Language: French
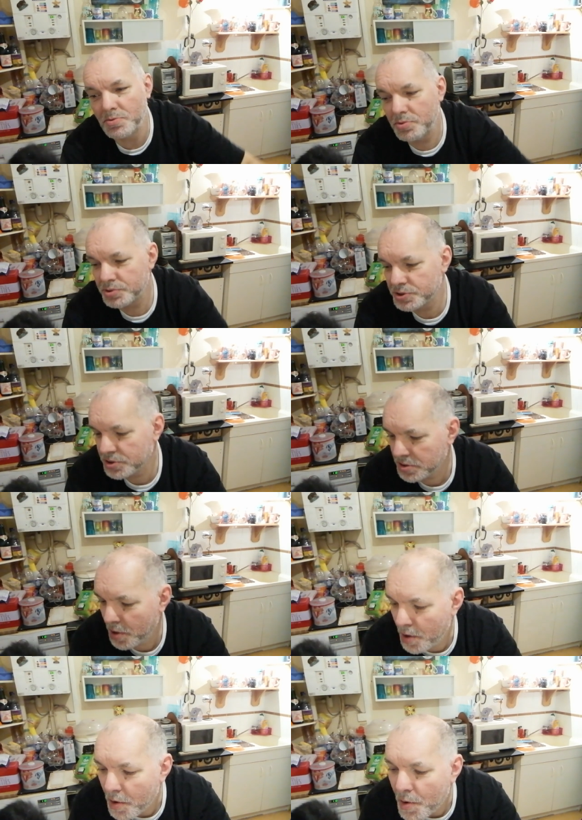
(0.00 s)
Ours
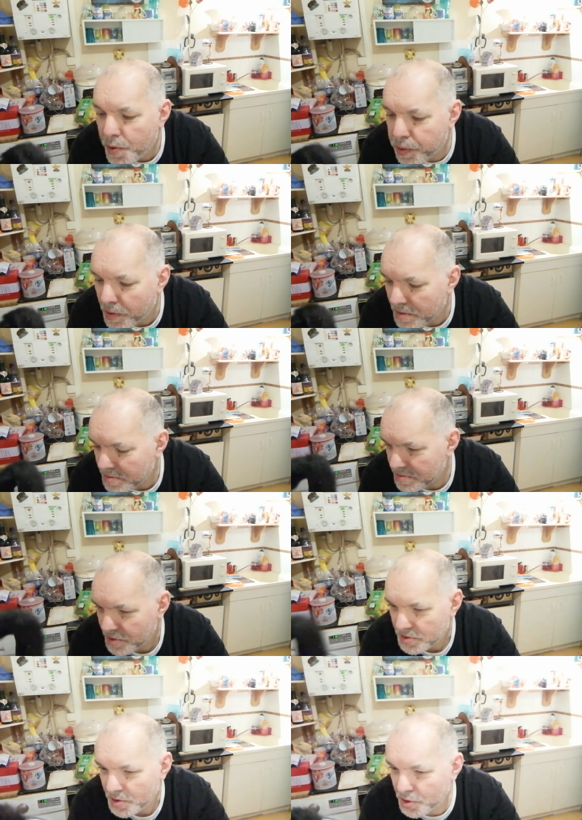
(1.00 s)

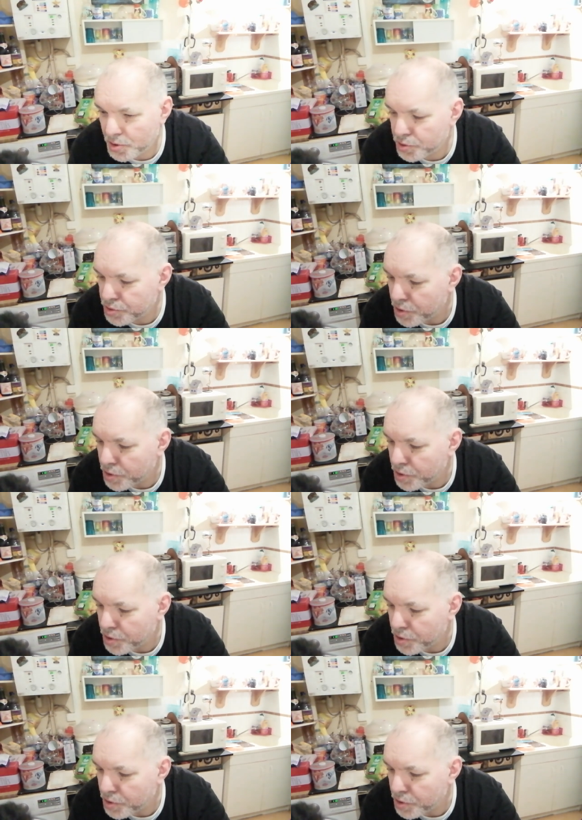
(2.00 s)
voilà